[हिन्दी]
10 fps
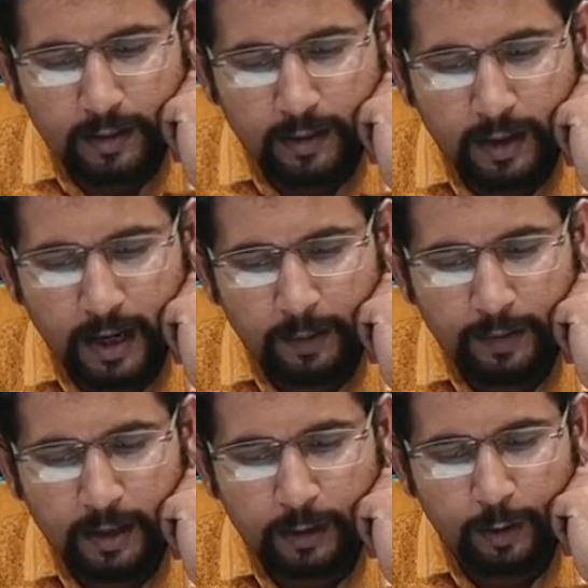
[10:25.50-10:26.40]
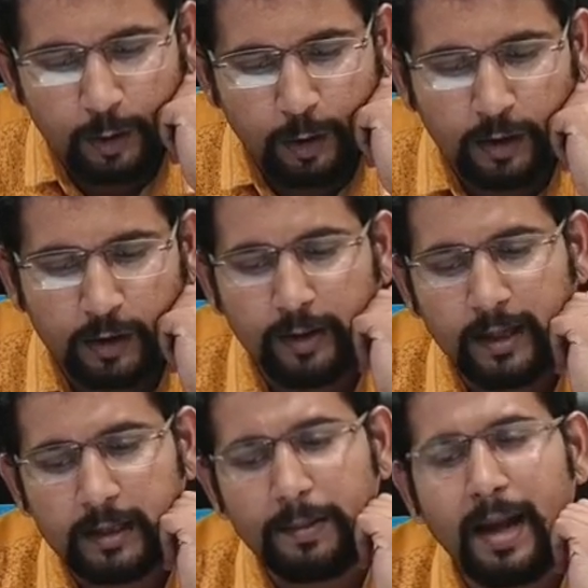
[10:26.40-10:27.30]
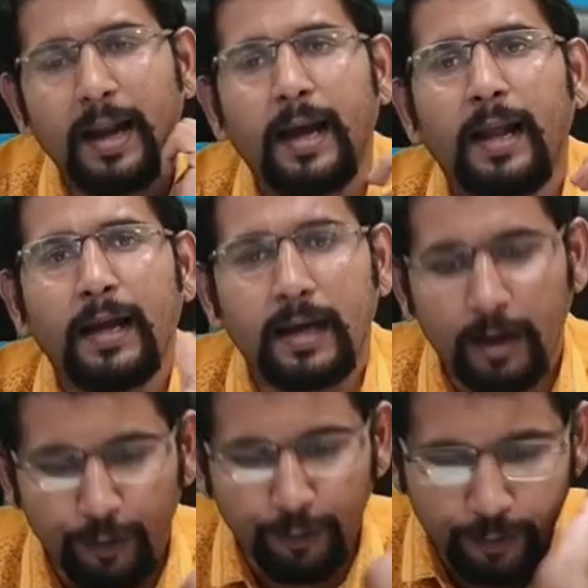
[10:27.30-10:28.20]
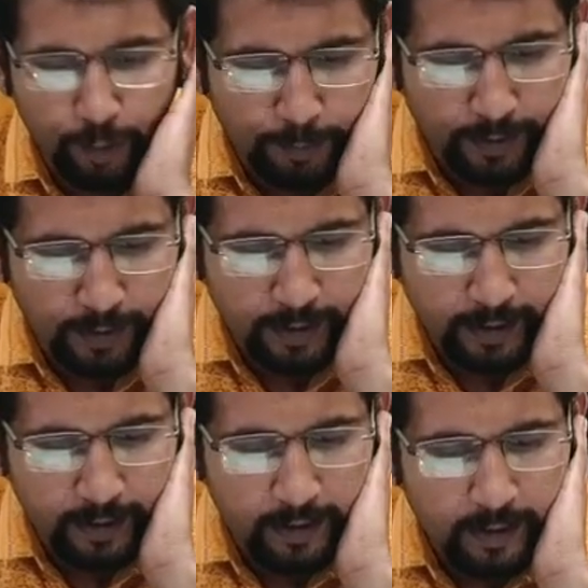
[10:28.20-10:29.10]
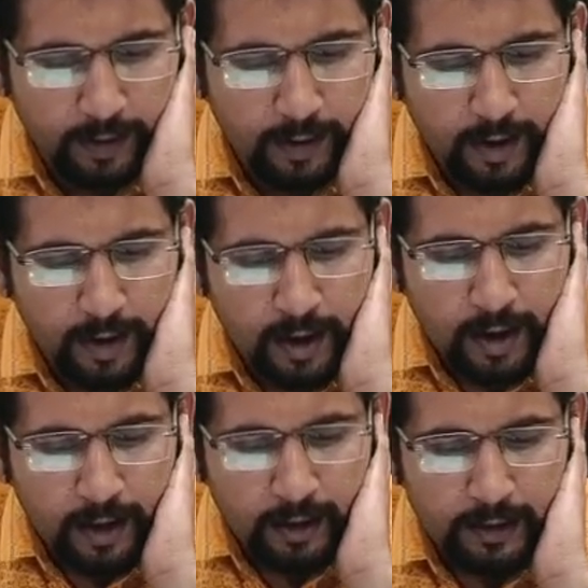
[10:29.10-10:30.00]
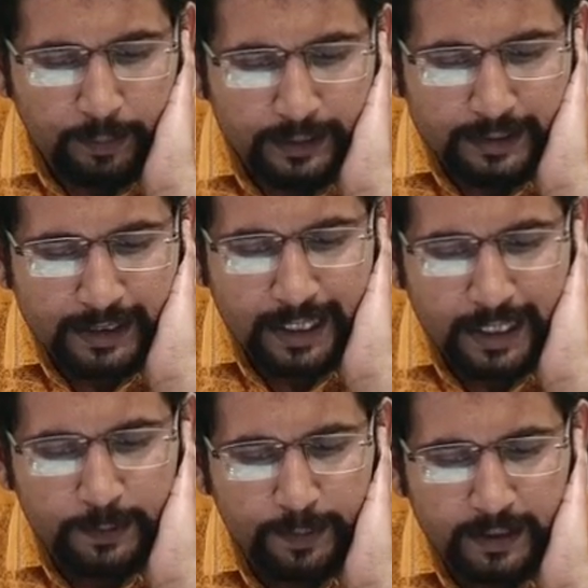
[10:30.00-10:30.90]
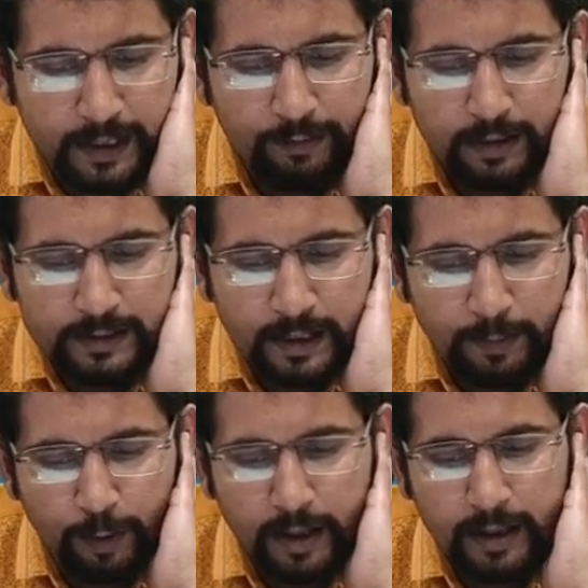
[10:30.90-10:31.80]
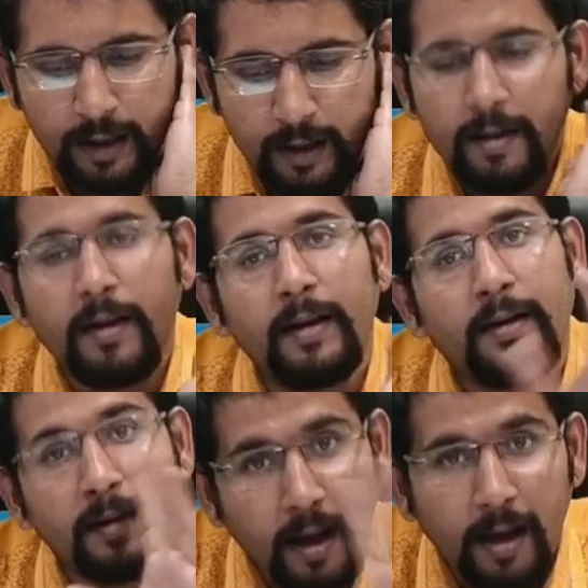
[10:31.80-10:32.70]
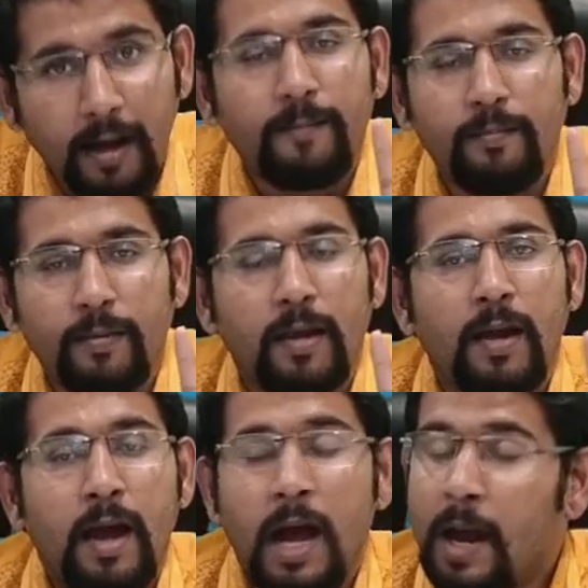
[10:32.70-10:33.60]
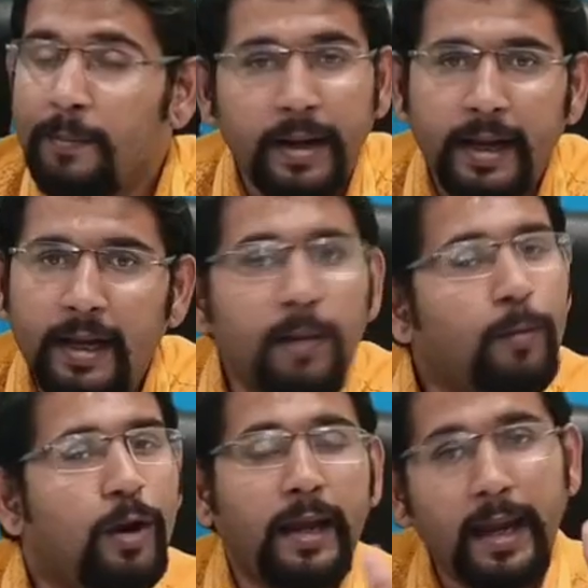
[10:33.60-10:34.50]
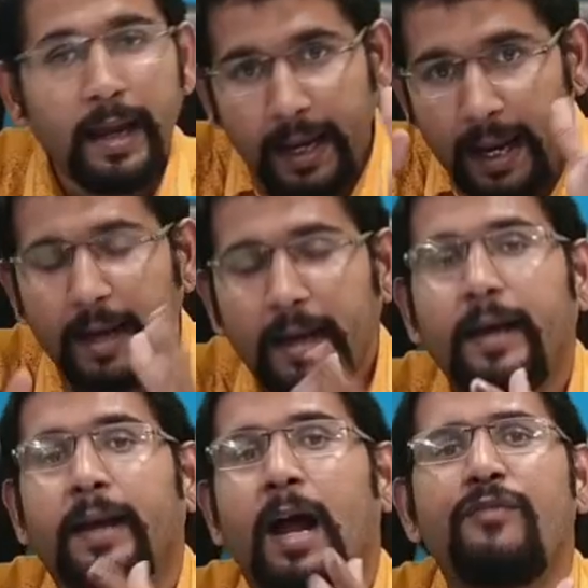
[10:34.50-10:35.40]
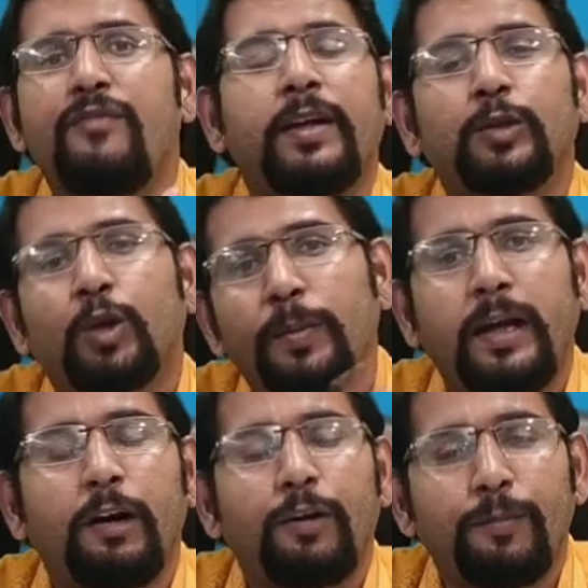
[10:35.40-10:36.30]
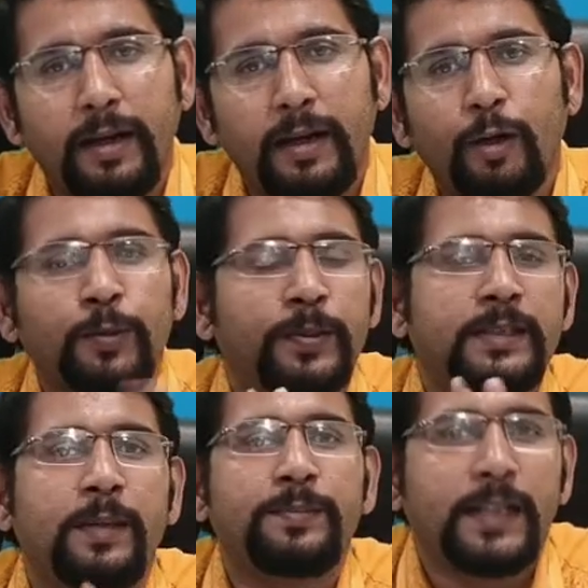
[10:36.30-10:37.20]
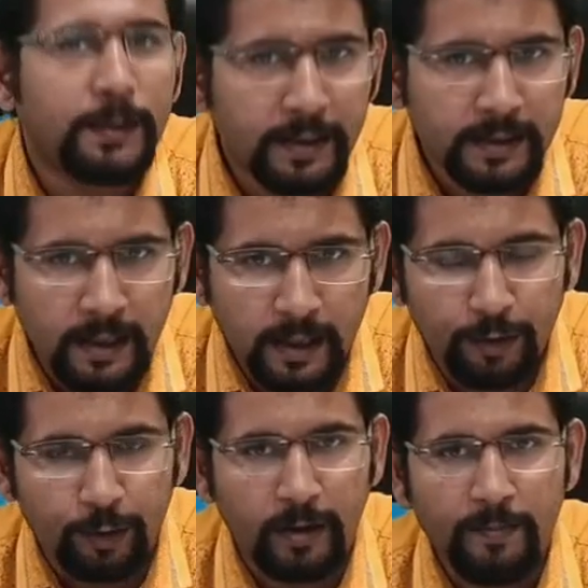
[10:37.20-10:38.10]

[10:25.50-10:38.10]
लाइन बनाता हूँ ड्रॉ करता हूँ ये जब अलग अलग कर्व के ऊपर है तब इसका सेटिस्फेक्शन लेवल सेम होगा क्या ना हमने ये नहीं बोला कि एक ग्राफ पे जो भी कर्व बनेंगे उस पर सेम सेटिस्फेक्शन लेवल होगा